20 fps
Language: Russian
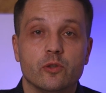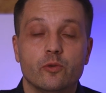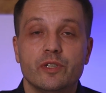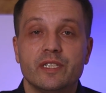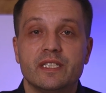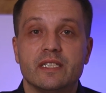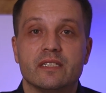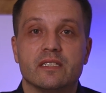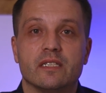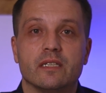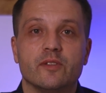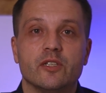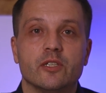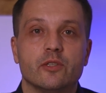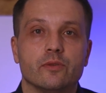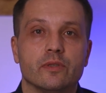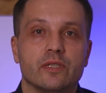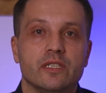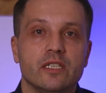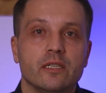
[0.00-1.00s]
и осень
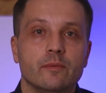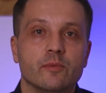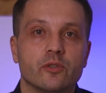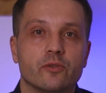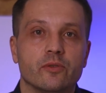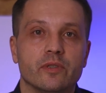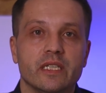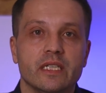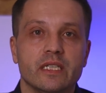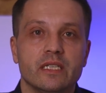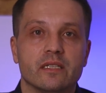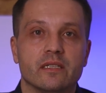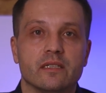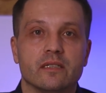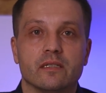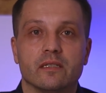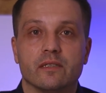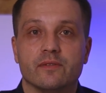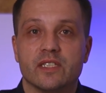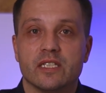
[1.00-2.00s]
советуют тем, кто
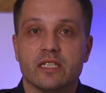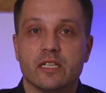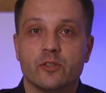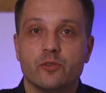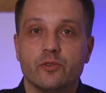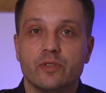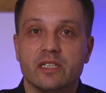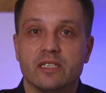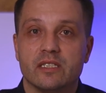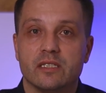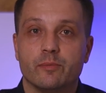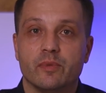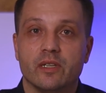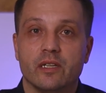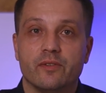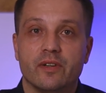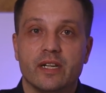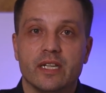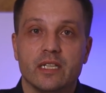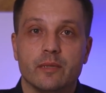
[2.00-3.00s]
едет э, в санатории с
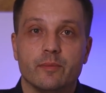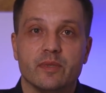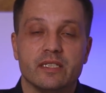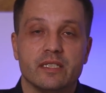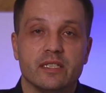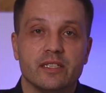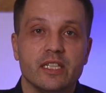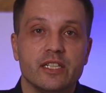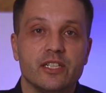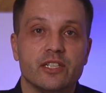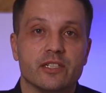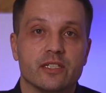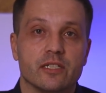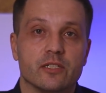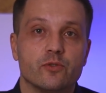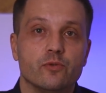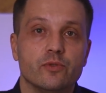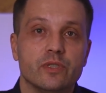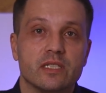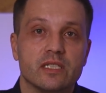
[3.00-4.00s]
заболеваниями
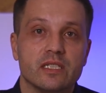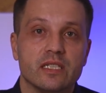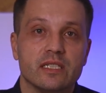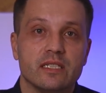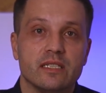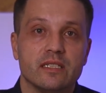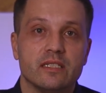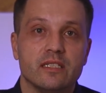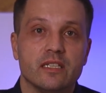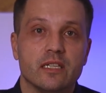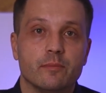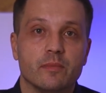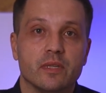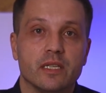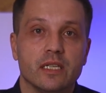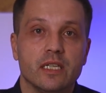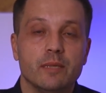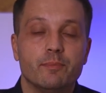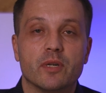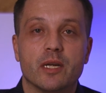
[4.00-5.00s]
сердечно-сосудистой
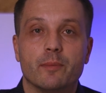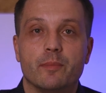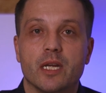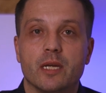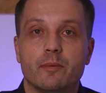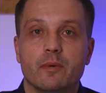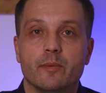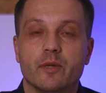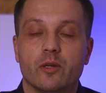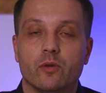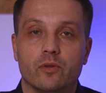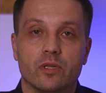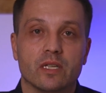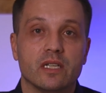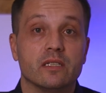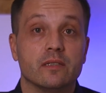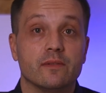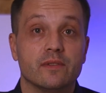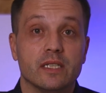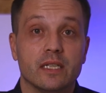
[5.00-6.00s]
системы и проблемами
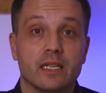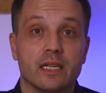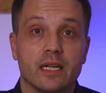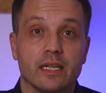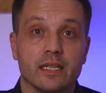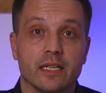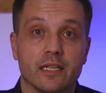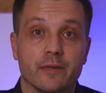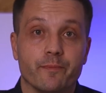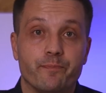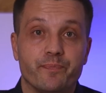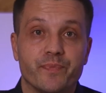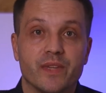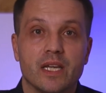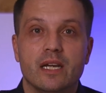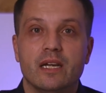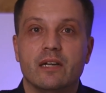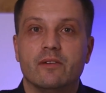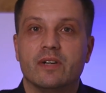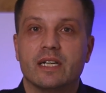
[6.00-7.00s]
органов дыхания.
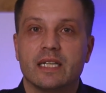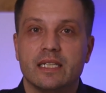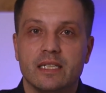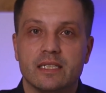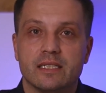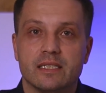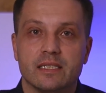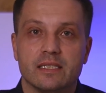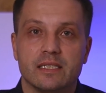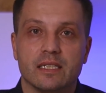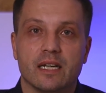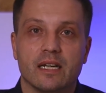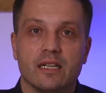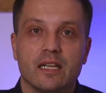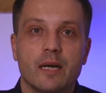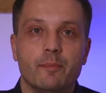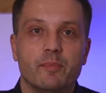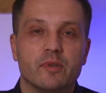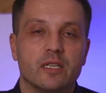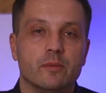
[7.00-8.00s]
В окрестностях
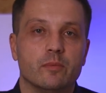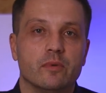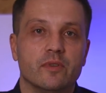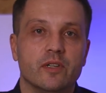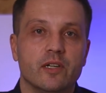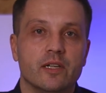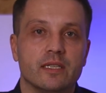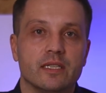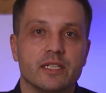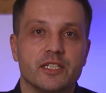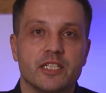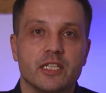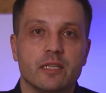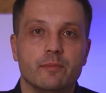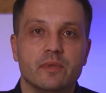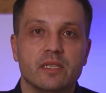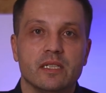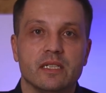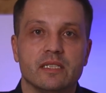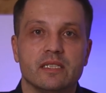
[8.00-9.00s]
Анапы добывают
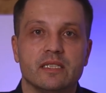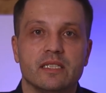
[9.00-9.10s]
лечебные